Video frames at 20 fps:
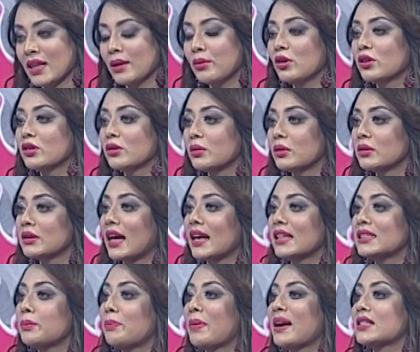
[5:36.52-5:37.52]
এবং
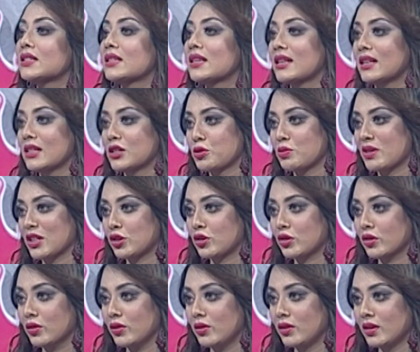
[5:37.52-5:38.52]
দেখা যায় পাঁচটা নাচ
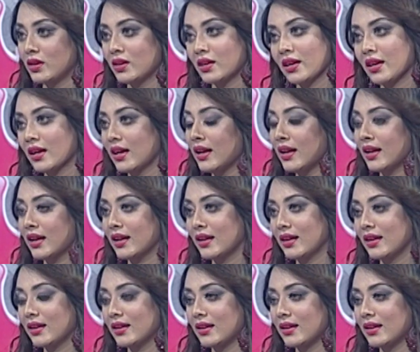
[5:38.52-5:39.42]
পাঁচটা নাচ মাত্র এর হ্যাঁ। মধ্যে